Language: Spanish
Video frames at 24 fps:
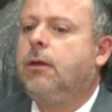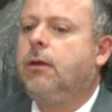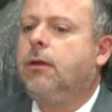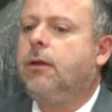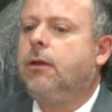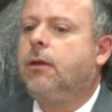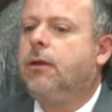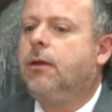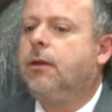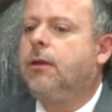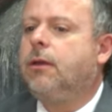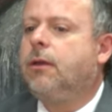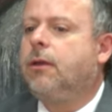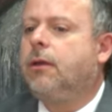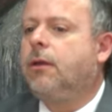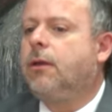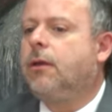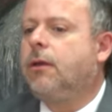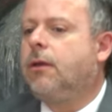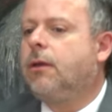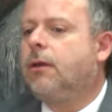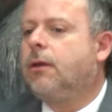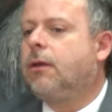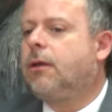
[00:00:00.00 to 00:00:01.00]

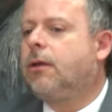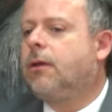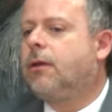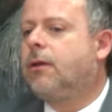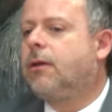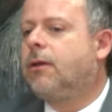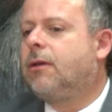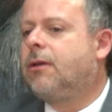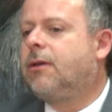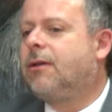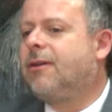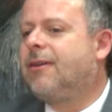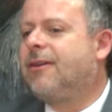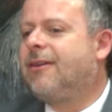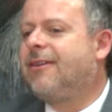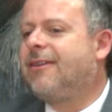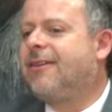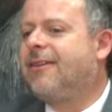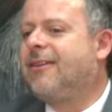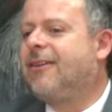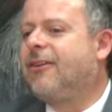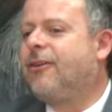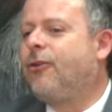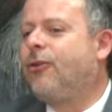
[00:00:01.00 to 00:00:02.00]
eh,
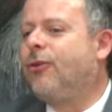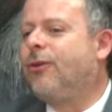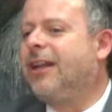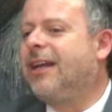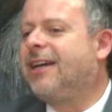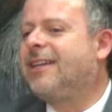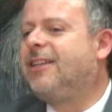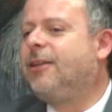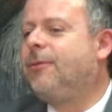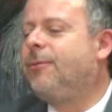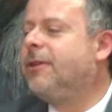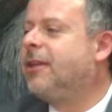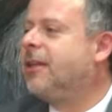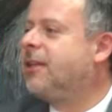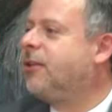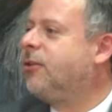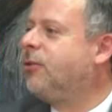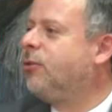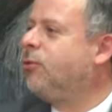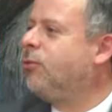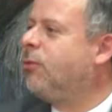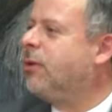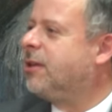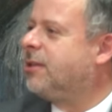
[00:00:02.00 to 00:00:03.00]
con la actividad
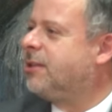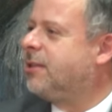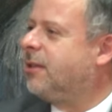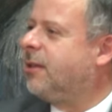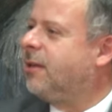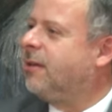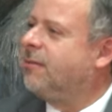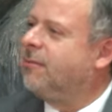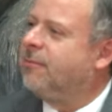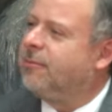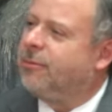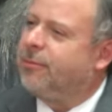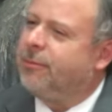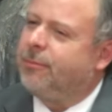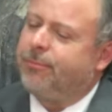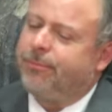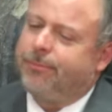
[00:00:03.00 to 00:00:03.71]
que uno hace.